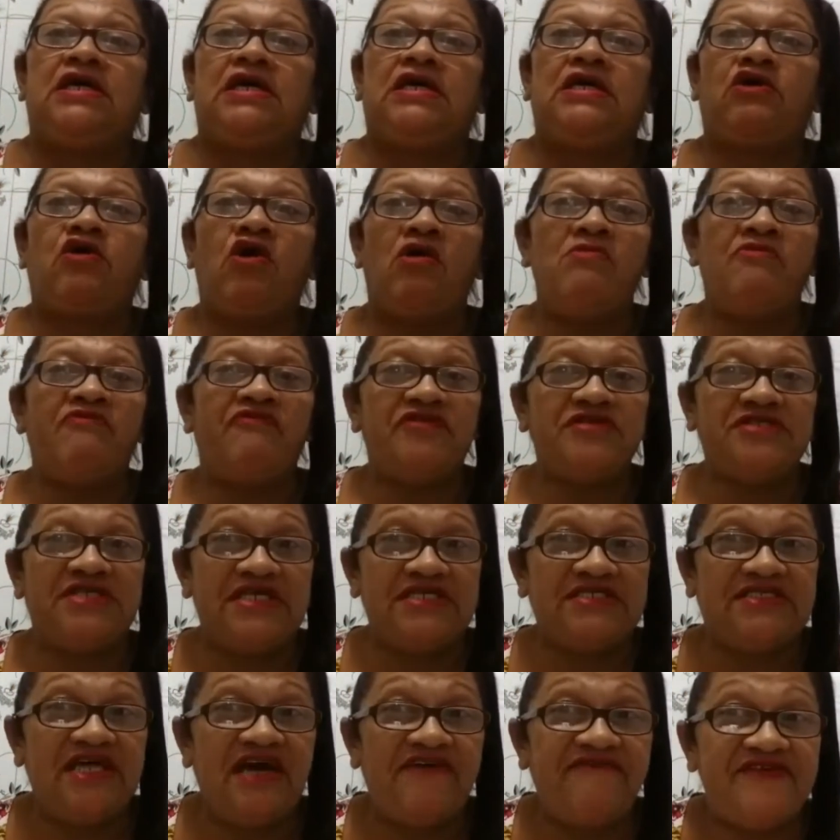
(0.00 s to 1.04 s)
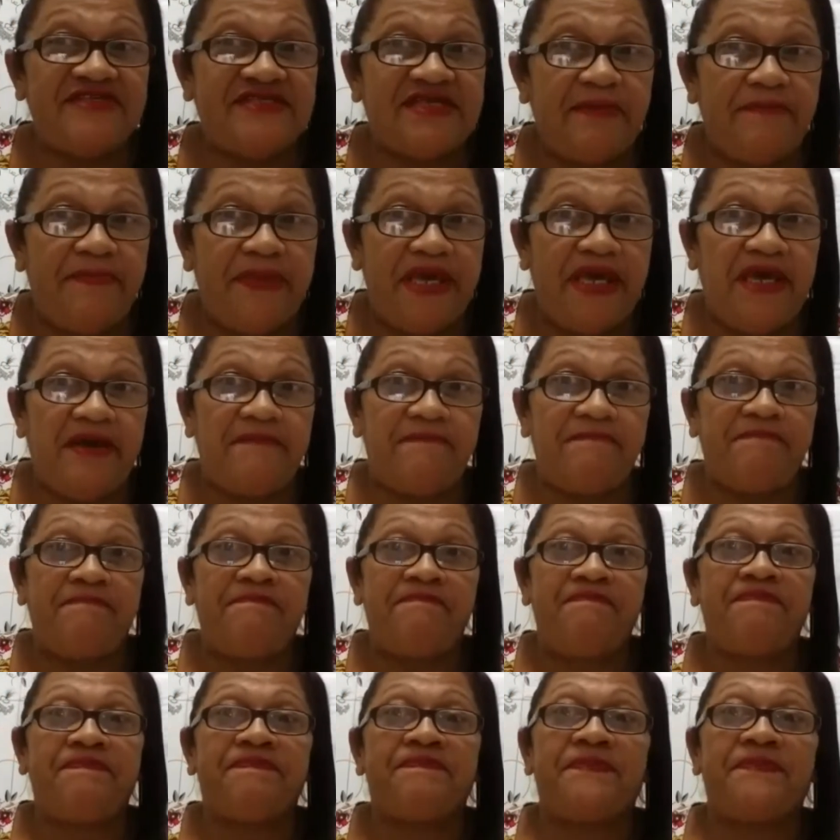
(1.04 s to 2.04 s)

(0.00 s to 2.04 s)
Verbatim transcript: que como vocês devem saber,